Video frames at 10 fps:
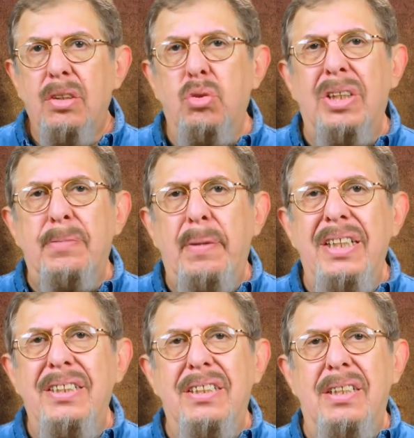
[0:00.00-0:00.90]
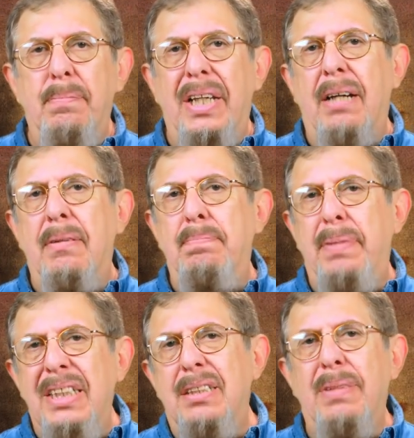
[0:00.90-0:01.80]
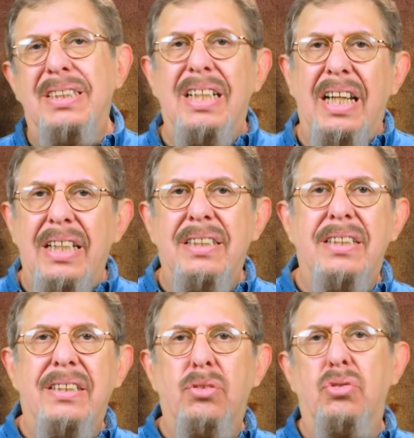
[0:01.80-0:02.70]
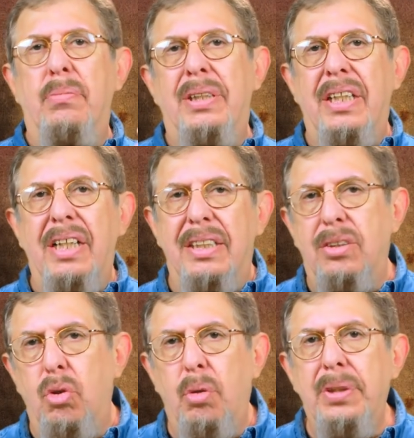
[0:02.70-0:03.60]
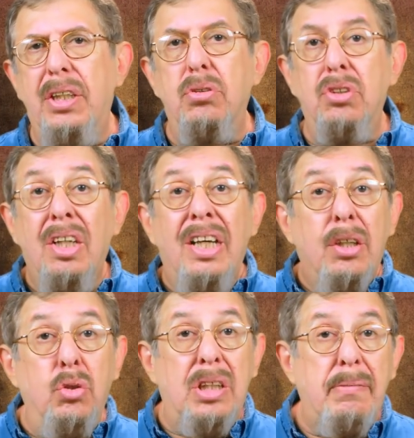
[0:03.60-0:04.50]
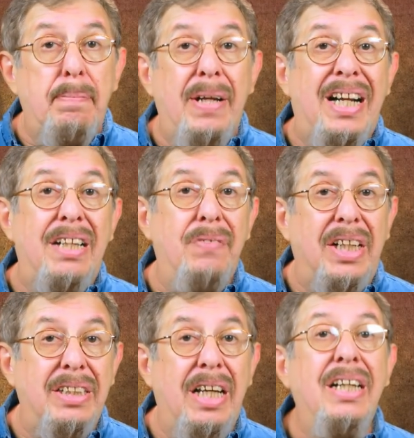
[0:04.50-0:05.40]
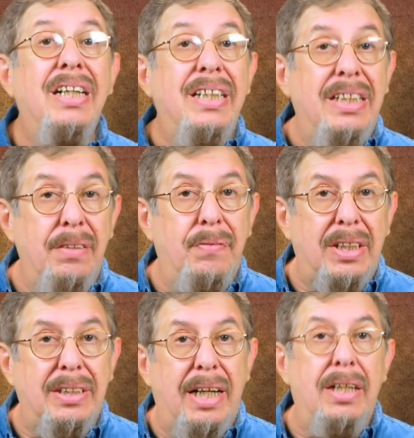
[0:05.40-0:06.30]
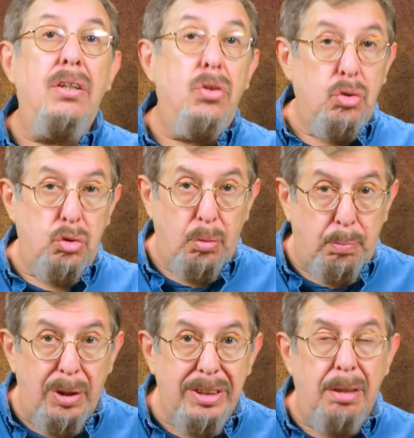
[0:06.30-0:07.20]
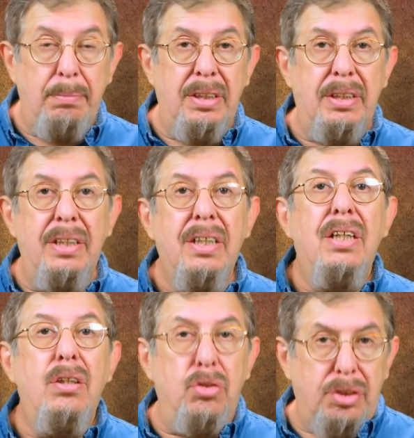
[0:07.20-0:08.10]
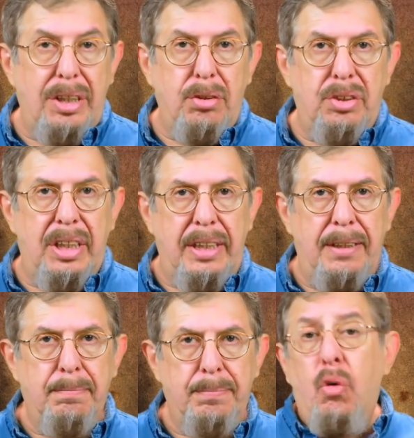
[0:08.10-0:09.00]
Sus experiencias implicaban prismas y lentes hechos de materiales no ópticos que usaba para refractar y difractar, supuestamente, los rayos N.